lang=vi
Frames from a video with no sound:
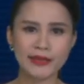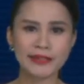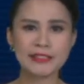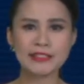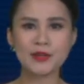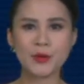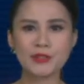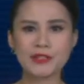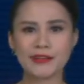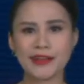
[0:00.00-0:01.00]
Các chính sách
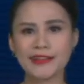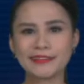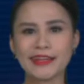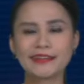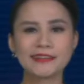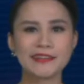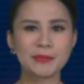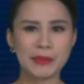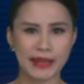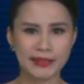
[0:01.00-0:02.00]
hỗ trợ đã đến tay ngư
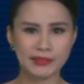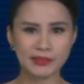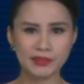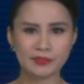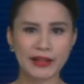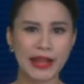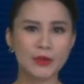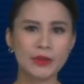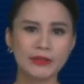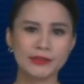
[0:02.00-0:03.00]
dân bị ảnh hưởng và
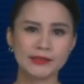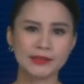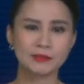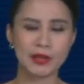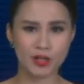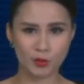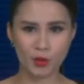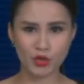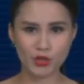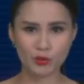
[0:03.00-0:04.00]
cả đối tượng được mở
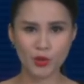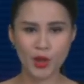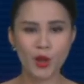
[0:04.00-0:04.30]
rộng bổ sung,